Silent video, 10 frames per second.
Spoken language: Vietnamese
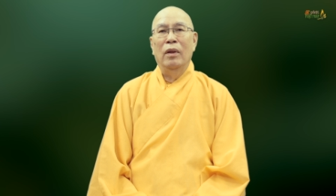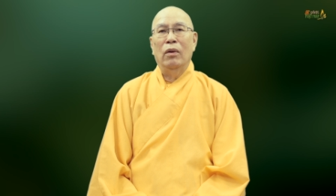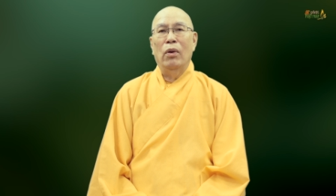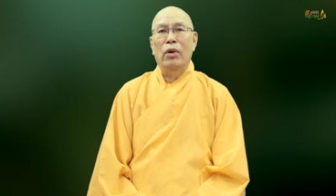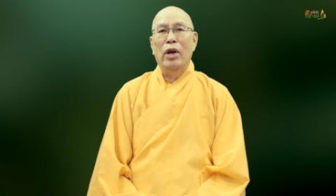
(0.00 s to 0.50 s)

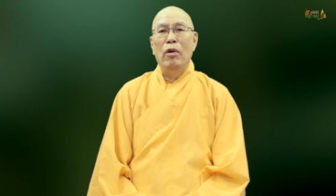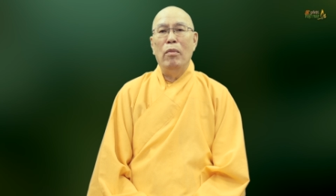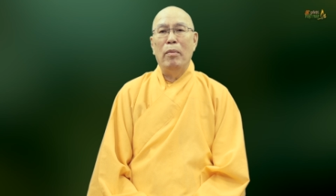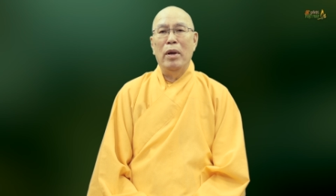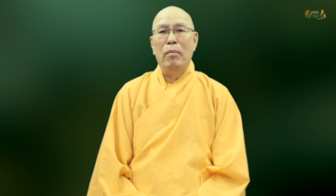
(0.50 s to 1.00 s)
Còn nếu
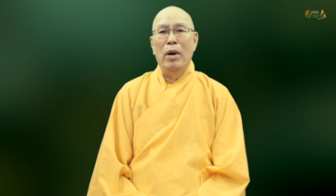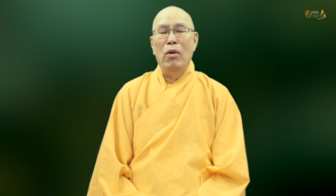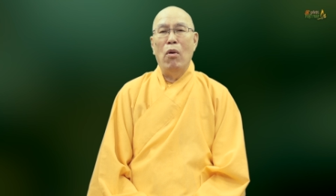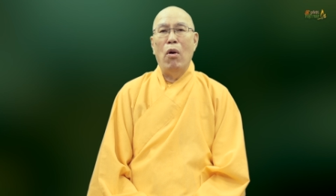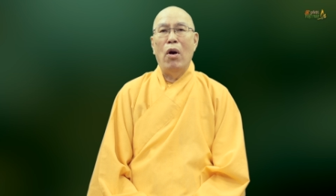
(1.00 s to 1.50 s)
mà bị
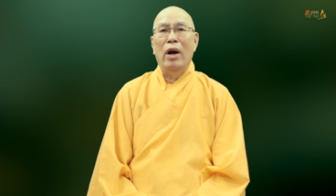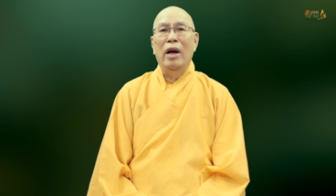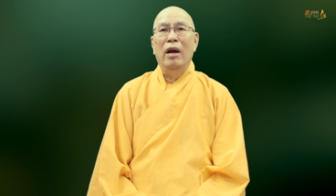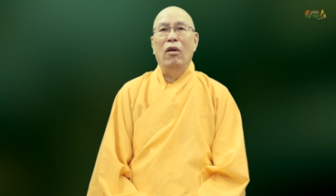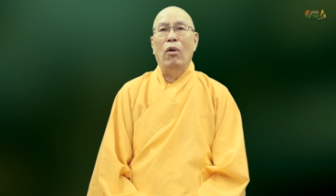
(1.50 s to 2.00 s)
bệnh hoạn
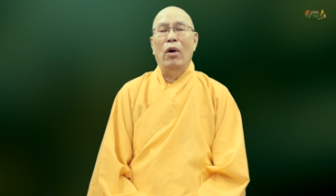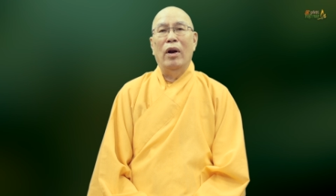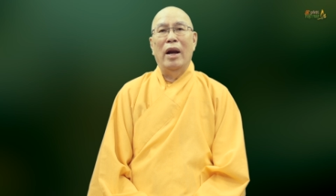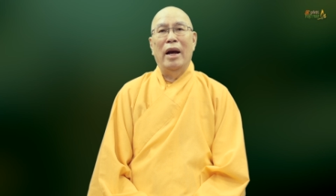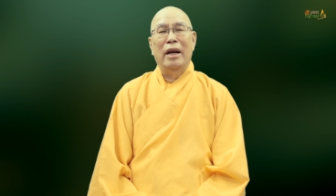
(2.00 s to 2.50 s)
hoặc
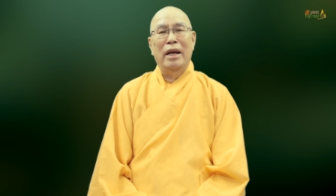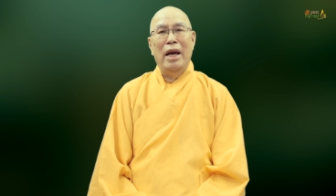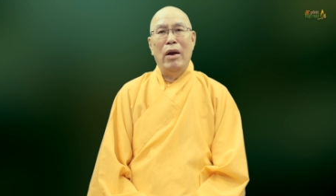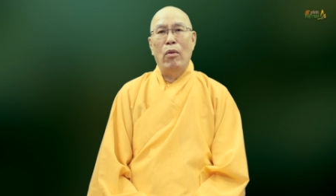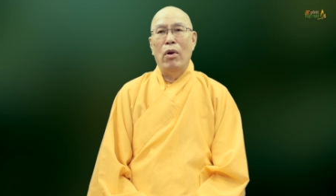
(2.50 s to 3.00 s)
là
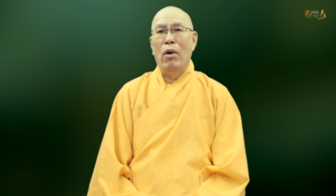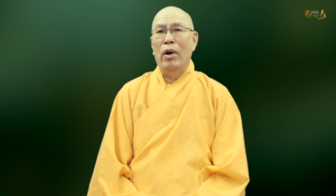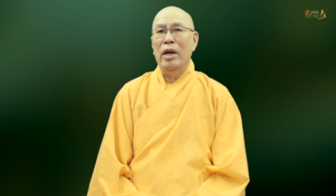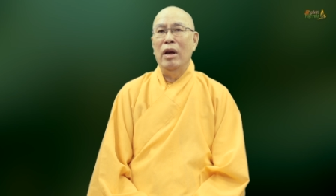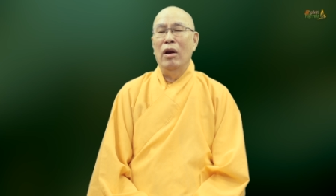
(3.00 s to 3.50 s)
nghèo
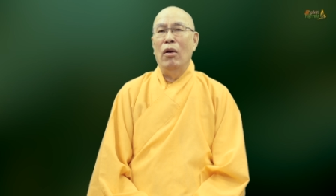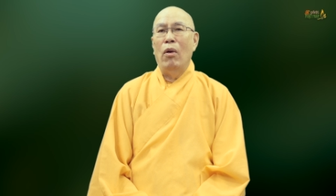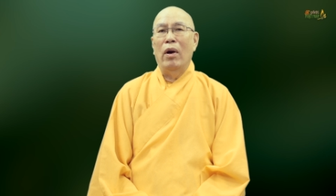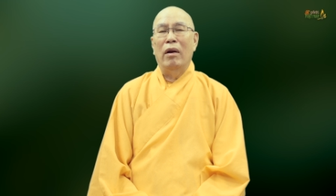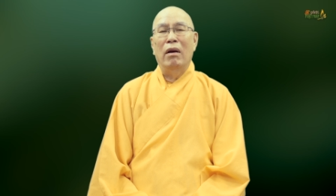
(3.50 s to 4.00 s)
đói
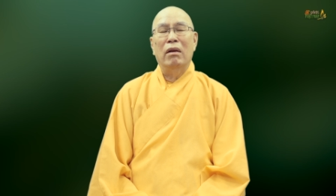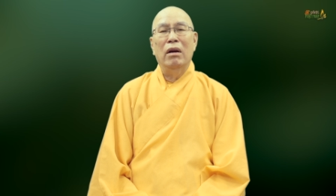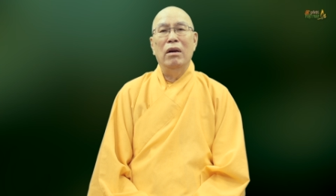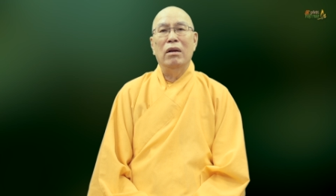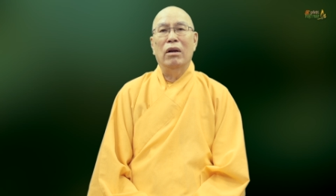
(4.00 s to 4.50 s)
hoặc là
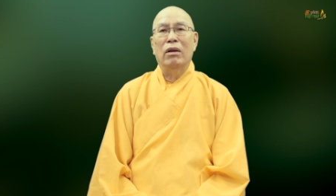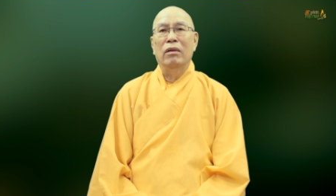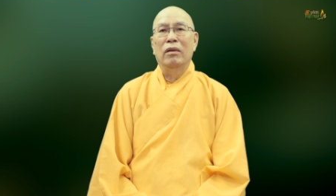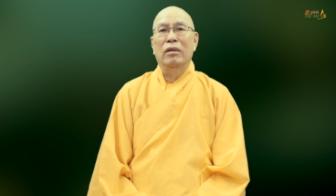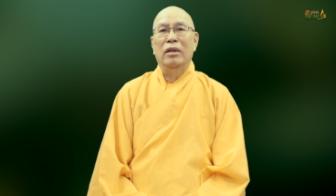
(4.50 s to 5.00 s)
cơ cực
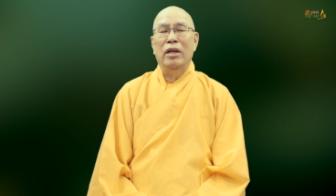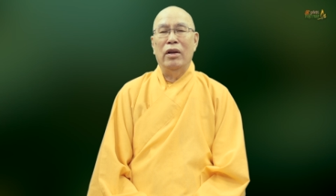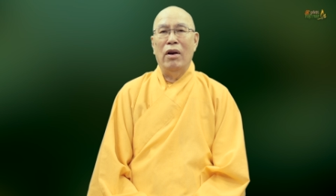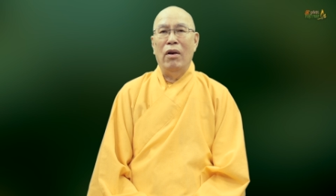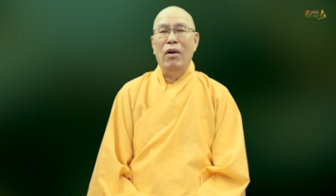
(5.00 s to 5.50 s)
thì
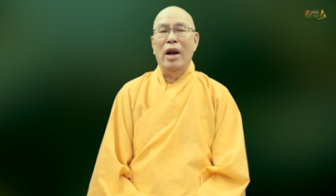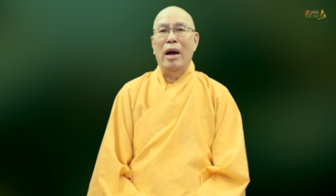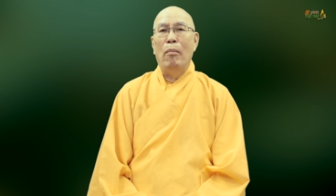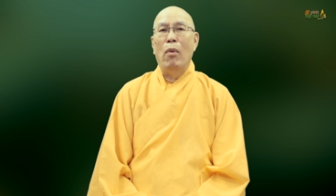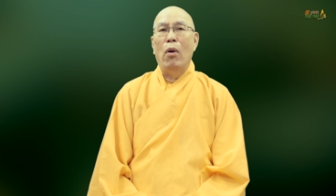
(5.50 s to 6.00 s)
đó
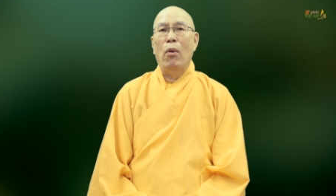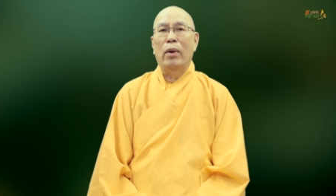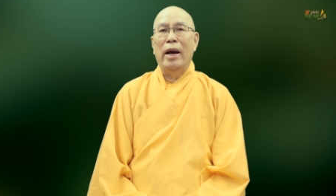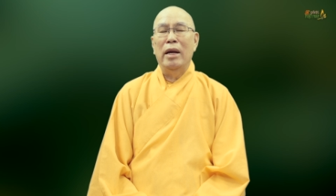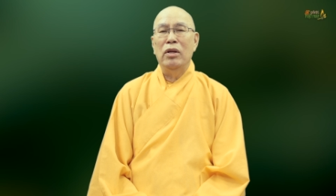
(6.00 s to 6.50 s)
là một
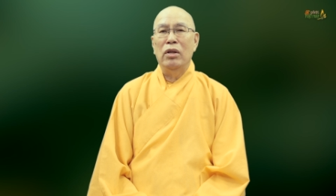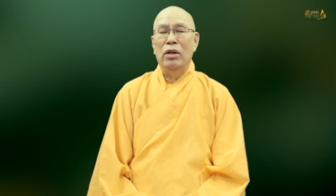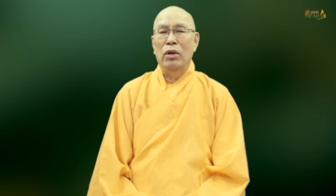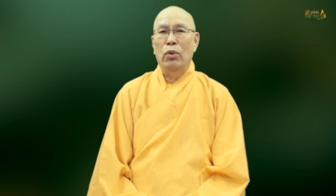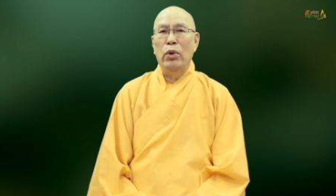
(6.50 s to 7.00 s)
cái
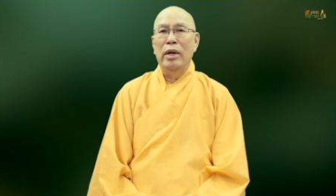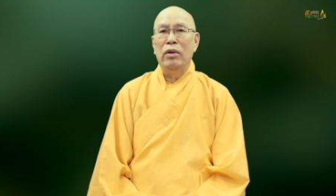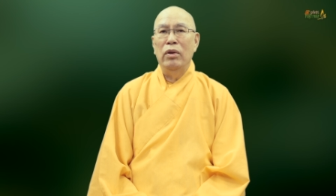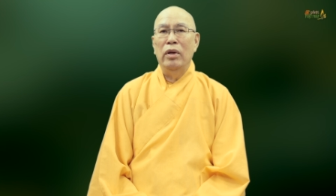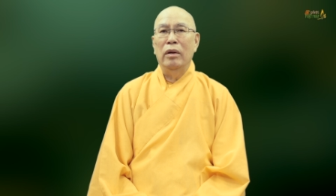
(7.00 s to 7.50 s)
sự khuyết
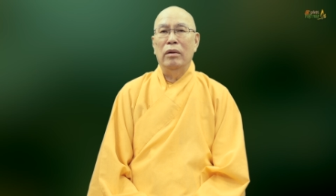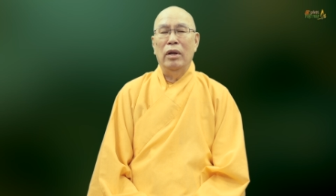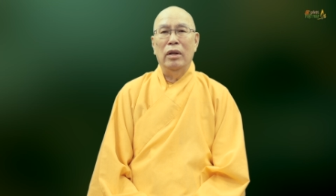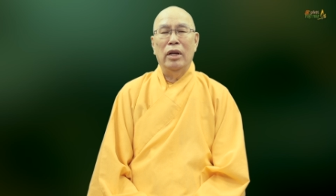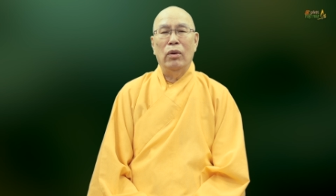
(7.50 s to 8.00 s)
duyên
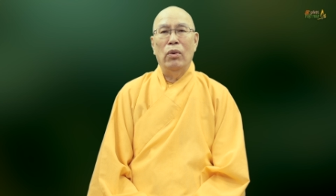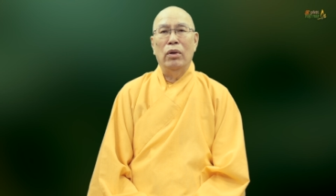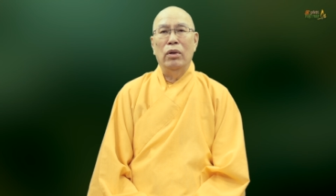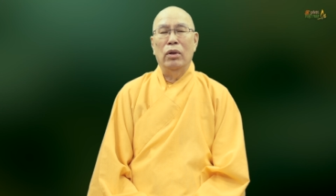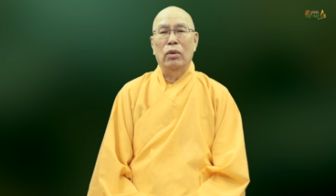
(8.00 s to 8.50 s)
trên cái
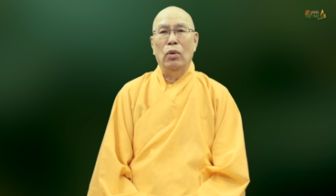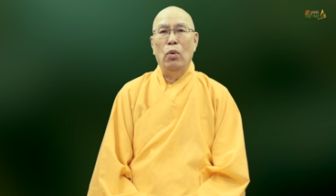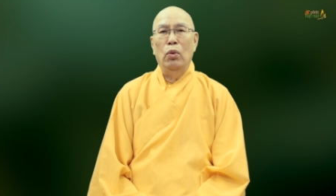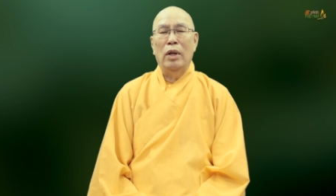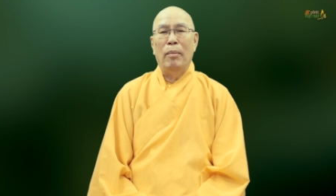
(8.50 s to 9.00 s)
con đường
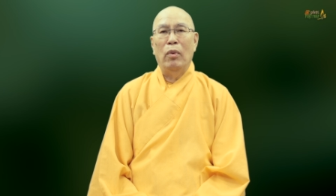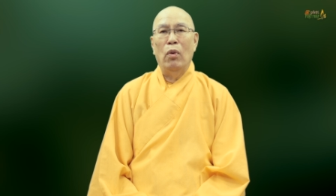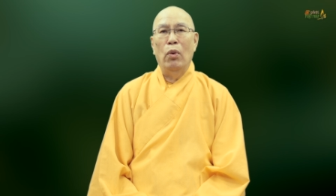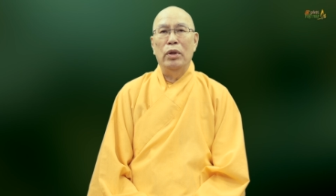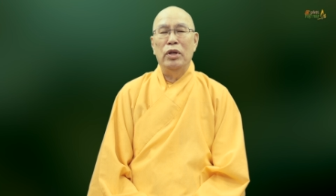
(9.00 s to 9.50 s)
tu tập
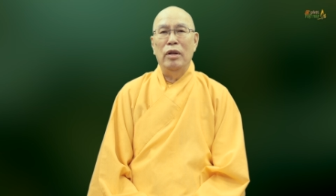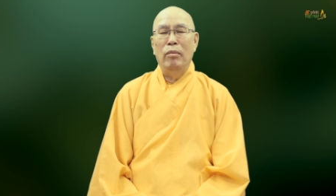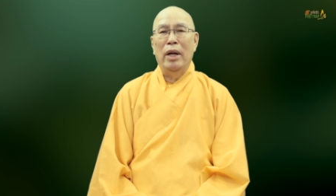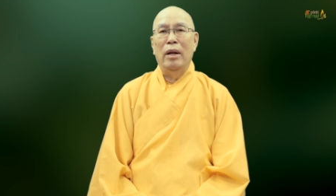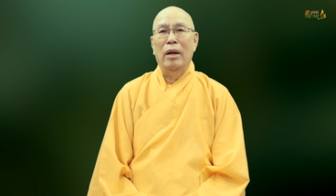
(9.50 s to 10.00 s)
của chính
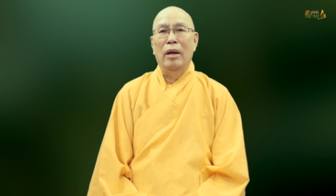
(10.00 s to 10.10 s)
mình.